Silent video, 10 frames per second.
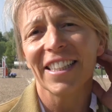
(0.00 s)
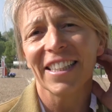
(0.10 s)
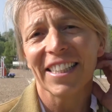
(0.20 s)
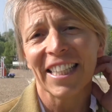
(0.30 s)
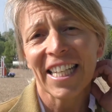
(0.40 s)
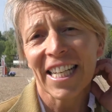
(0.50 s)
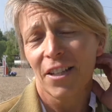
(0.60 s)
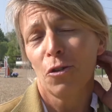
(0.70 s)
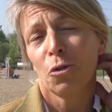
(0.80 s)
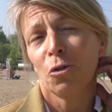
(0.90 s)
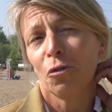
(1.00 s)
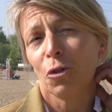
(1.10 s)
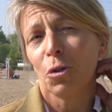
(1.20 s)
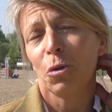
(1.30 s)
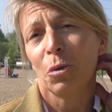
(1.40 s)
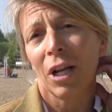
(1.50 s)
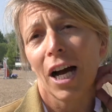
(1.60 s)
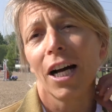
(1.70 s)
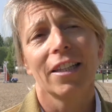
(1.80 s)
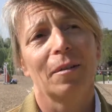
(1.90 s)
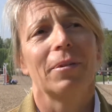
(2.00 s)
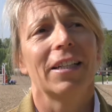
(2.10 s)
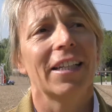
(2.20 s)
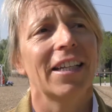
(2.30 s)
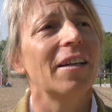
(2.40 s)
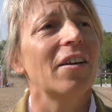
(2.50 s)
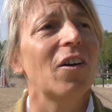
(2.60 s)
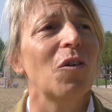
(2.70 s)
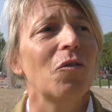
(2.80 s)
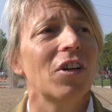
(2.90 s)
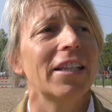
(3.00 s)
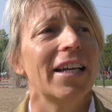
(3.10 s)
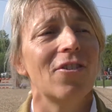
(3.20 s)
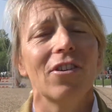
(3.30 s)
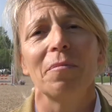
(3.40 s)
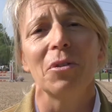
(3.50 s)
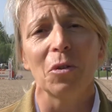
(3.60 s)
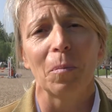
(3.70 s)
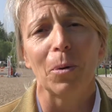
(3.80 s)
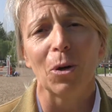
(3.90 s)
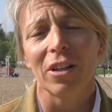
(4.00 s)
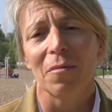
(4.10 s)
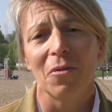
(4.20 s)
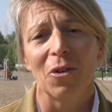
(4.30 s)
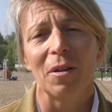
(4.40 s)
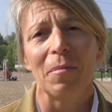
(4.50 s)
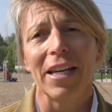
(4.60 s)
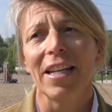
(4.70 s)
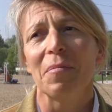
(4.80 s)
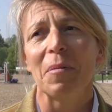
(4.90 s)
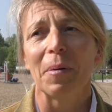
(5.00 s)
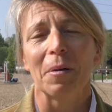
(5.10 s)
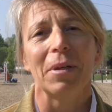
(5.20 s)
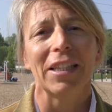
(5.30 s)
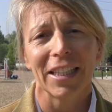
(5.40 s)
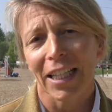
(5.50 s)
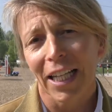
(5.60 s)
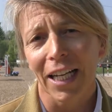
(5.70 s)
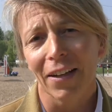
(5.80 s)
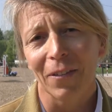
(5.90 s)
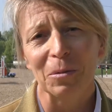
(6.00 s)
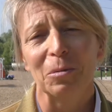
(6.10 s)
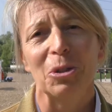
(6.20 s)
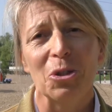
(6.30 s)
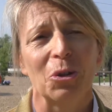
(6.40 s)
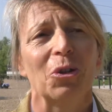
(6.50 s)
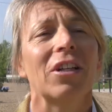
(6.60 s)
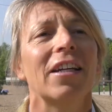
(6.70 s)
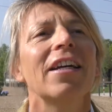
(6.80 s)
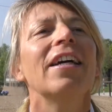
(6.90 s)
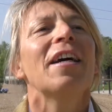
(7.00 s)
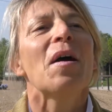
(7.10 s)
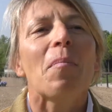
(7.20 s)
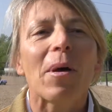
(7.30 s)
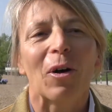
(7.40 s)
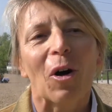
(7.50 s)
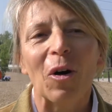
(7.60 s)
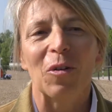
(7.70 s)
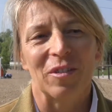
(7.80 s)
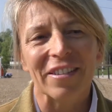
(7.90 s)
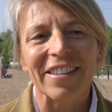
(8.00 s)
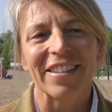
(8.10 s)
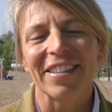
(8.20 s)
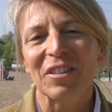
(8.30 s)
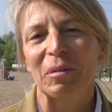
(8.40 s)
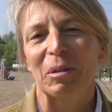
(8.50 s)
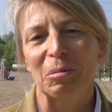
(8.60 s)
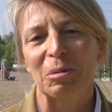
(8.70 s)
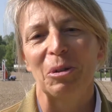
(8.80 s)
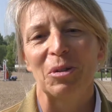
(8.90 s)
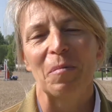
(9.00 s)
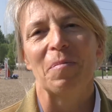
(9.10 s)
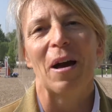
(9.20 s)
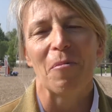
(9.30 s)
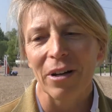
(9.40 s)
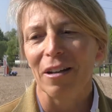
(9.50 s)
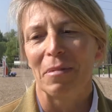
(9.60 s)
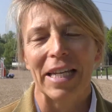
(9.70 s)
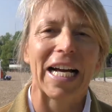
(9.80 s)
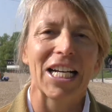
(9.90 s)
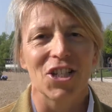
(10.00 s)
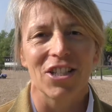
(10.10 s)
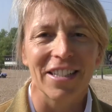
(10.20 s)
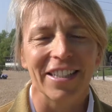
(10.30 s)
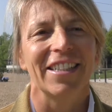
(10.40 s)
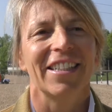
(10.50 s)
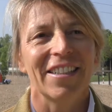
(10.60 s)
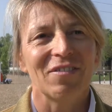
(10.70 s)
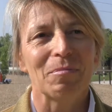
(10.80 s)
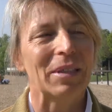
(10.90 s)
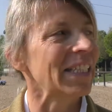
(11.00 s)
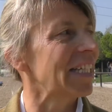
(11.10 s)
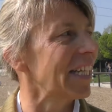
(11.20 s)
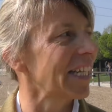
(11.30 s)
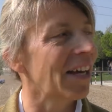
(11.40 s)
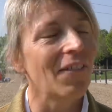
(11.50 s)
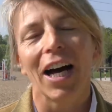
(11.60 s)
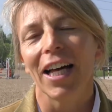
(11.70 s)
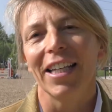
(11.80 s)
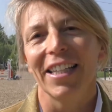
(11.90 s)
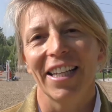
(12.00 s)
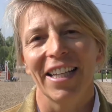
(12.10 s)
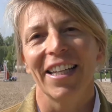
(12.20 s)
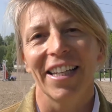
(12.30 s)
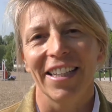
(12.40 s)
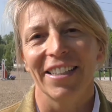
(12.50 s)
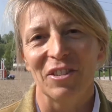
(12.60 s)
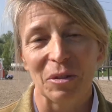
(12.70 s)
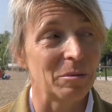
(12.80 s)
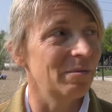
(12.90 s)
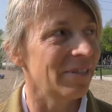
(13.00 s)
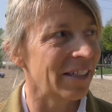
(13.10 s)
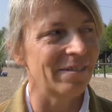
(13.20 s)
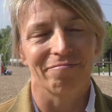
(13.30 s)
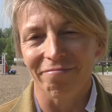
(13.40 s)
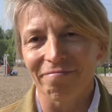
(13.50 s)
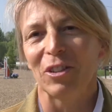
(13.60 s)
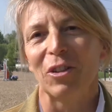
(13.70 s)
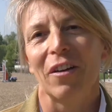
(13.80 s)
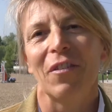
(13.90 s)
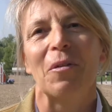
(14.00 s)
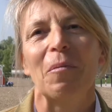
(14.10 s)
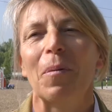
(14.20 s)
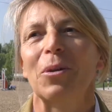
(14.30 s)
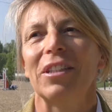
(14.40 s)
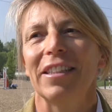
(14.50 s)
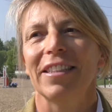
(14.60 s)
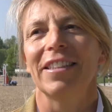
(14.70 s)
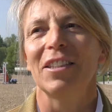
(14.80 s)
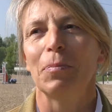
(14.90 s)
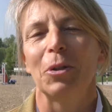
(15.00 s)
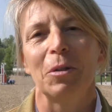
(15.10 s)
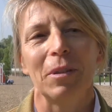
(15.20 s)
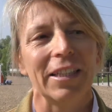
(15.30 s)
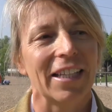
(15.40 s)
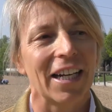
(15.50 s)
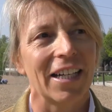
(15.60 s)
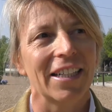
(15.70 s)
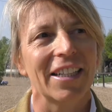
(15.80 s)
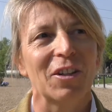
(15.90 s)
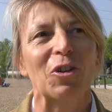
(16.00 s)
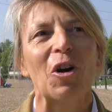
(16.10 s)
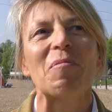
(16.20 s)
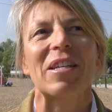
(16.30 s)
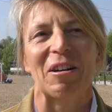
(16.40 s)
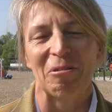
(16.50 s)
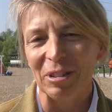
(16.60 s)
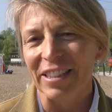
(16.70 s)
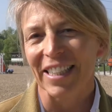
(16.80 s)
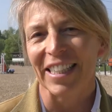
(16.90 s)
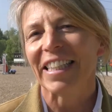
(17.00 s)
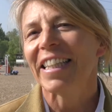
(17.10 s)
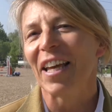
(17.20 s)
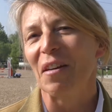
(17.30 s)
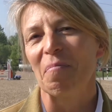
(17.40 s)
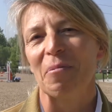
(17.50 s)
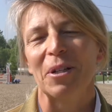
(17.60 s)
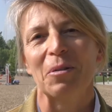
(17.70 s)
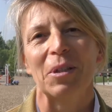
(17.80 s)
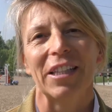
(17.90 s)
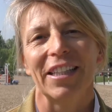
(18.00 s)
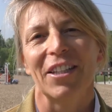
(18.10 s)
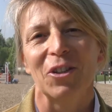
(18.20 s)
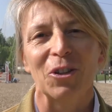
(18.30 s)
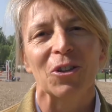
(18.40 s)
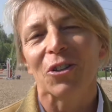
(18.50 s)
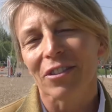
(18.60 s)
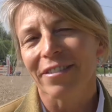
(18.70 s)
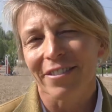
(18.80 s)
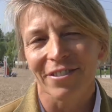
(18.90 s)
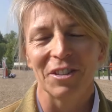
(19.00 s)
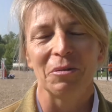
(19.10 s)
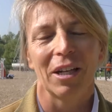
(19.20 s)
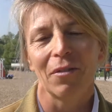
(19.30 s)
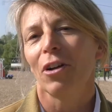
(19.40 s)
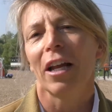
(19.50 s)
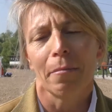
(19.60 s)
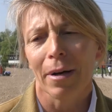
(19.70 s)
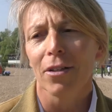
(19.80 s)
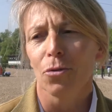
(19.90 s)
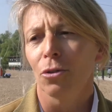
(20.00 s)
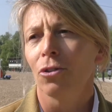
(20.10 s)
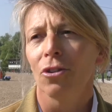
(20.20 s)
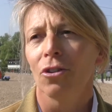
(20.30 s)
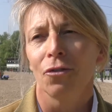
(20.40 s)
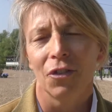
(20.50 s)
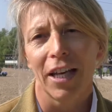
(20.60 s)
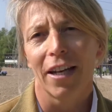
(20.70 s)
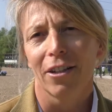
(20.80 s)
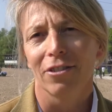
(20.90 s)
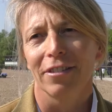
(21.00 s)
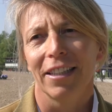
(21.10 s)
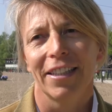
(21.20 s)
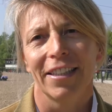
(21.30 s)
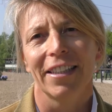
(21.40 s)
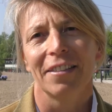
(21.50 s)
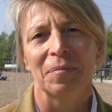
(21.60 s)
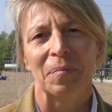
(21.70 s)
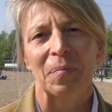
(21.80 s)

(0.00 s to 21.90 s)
Sì, io sono fortunata perché ho un fratello che mi sopporta, mi vuole bene e mi permette di andare a cavallo tutti i giorni, però eh, insomma tutti lo sappiamo che il menage per mantenere i cavalli è, diciamo, eh, bisogna avere un po' di disponibilità anche economica oltre che di tempo e quindi io continuo a lavorare ma ne sono fiera e contenta.